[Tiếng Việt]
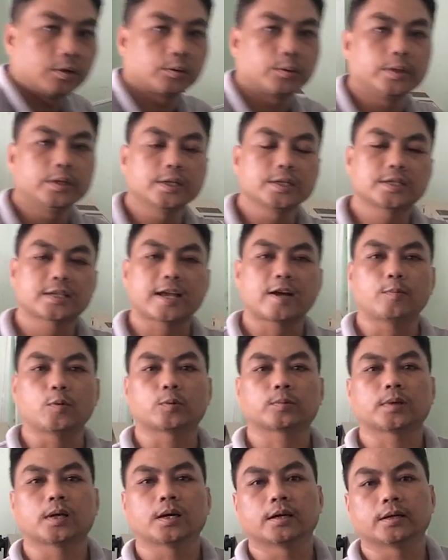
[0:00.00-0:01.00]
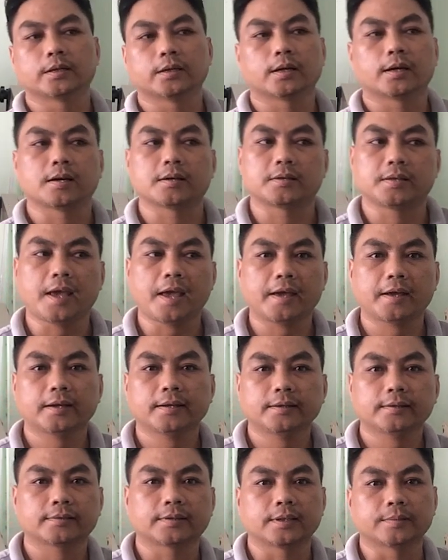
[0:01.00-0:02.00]
Tuy nhiên sau một thời gian
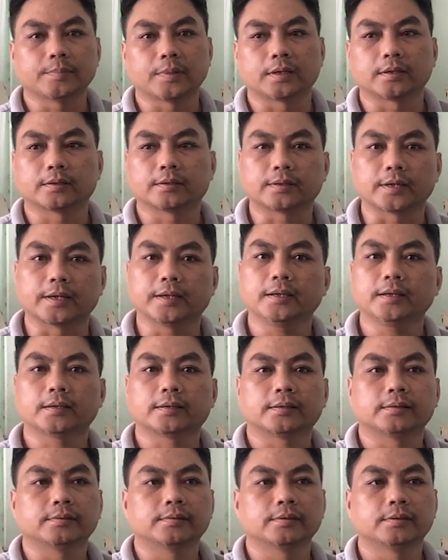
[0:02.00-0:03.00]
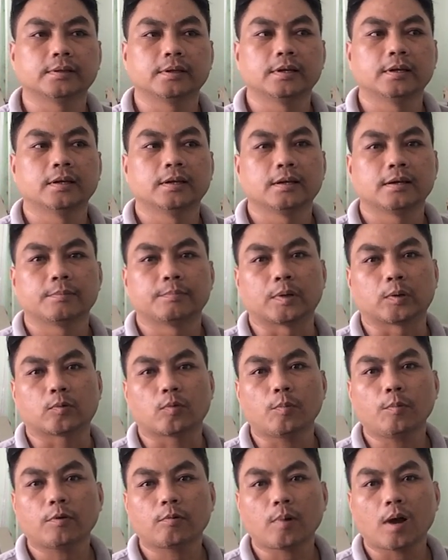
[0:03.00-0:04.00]
á, thì mình nghĩ mình
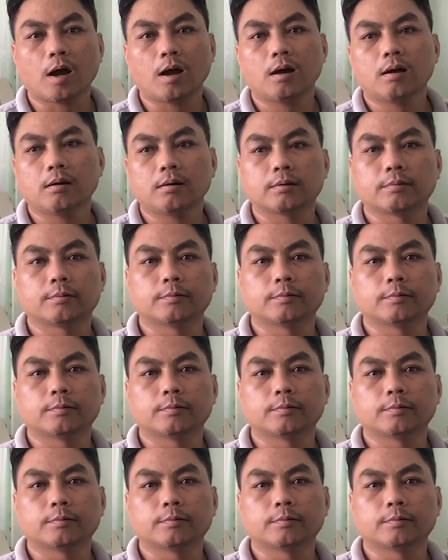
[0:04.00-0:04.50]
cũng có